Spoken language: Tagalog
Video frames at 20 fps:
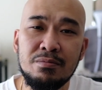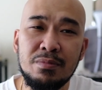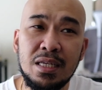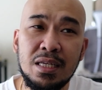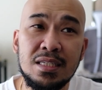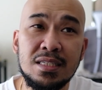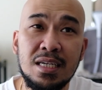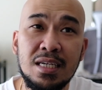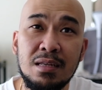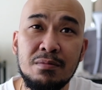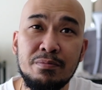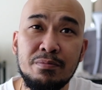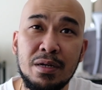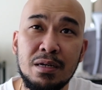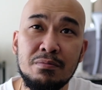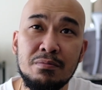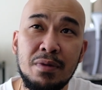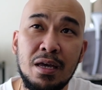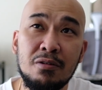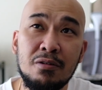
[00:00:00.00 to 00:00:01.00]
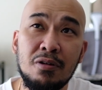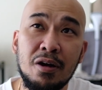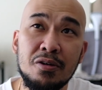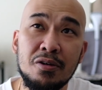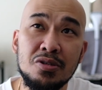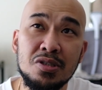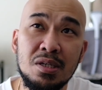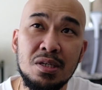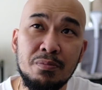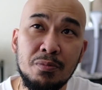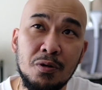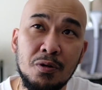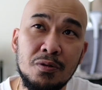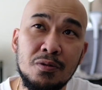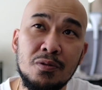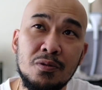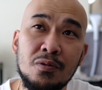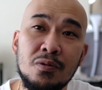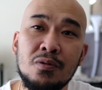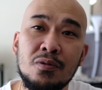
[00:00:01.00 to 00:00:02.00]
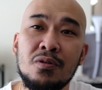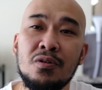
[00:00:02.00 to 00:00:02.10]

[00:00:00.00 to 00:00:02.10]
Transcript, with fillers: minsan pag meron kayong sipon,